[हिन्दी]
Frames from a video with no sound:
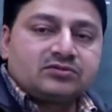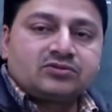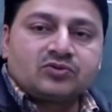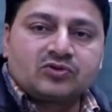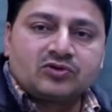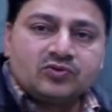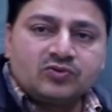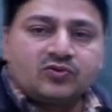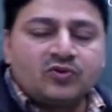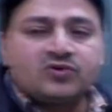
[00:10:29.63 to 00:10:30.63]
तो
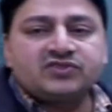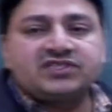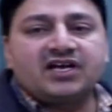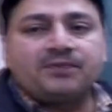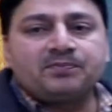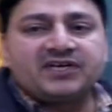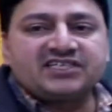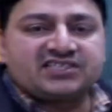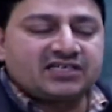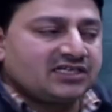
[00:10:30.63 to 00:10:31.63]
ग्लूकोज
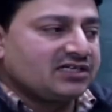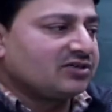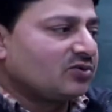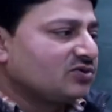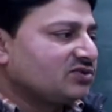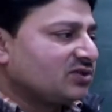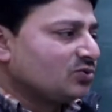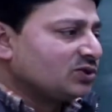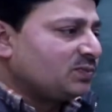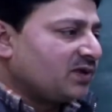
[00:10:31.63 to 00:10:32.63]
अपने शरीर को
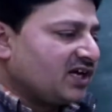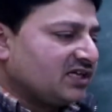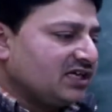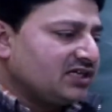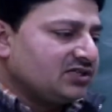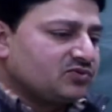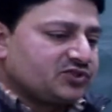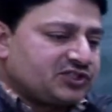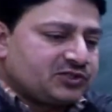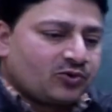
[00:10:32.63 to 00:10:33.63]
ज़रूरत पड़ेगी कि वो
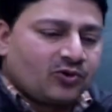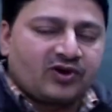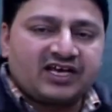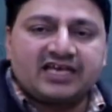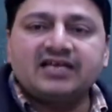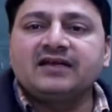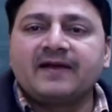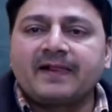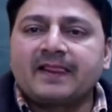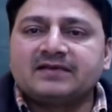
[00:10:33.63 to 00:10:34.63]
स्टोर रहे
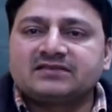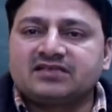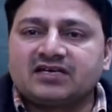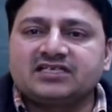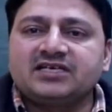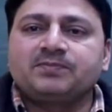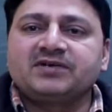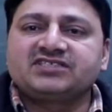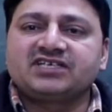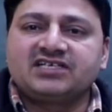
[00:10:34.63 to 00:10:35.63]
ताकि
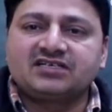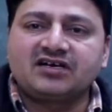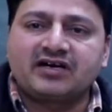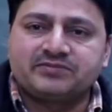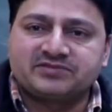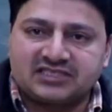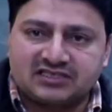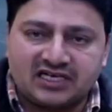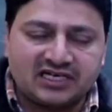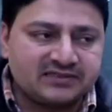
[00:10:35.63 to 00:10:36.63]
अपने शरीर का काम
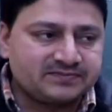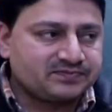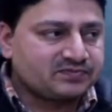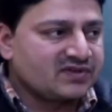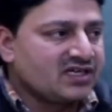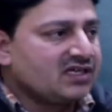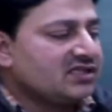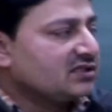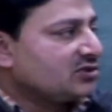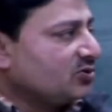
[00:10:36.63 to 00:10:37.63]
चलता रहे
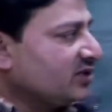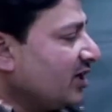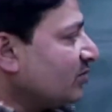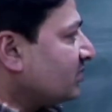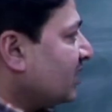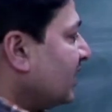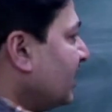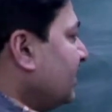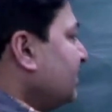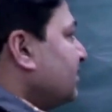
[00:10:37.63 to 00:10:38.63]
तो ये क्या होता
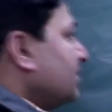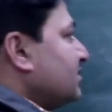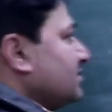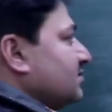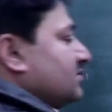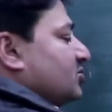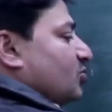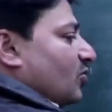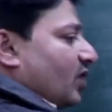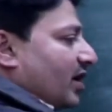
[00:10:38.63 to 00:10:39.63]
है
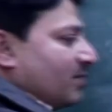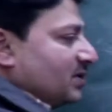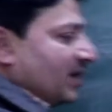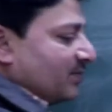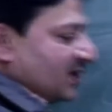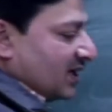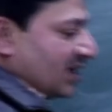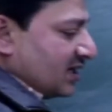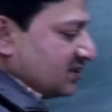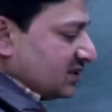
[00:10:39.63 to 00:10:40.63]
जो खाना पीना हमने
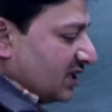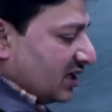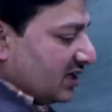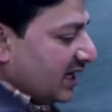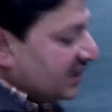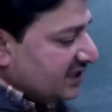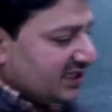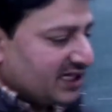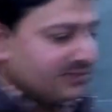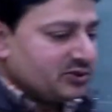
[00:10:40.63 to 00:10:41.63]
खाया जितना एट ए
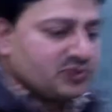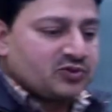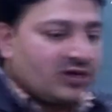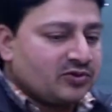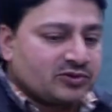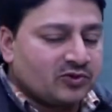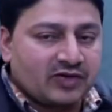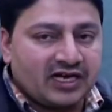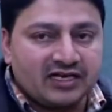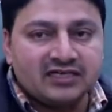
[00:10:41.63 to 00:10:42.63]
टाइम यूज़ होना वो तो
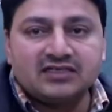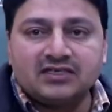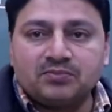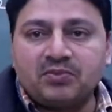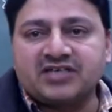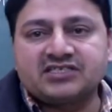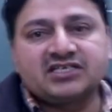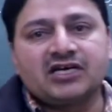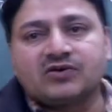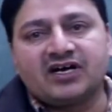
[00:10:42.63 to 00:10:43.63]
होगा बाकी
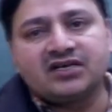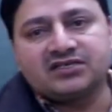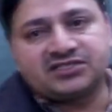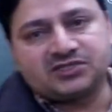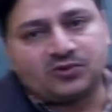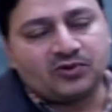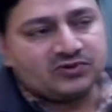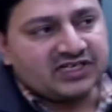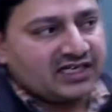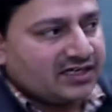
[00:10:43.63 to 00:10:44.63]
क्या होगा स्टोर हो
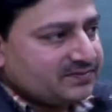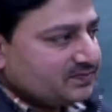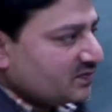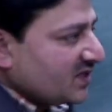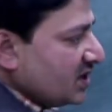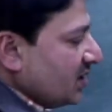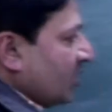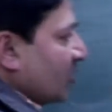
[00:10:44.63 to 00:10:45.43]
जाएगा और